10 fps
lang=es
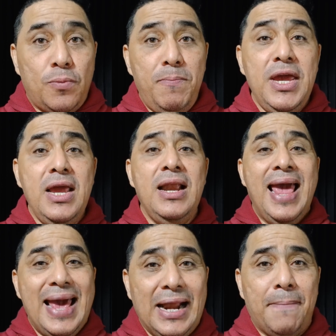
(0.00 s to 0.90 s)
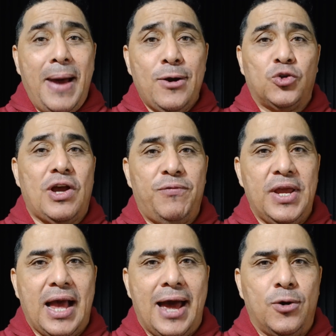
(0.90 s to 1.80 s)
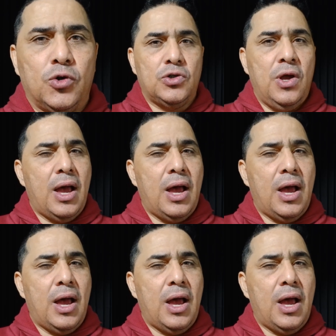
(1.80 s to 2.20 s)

mil hermanos africanos.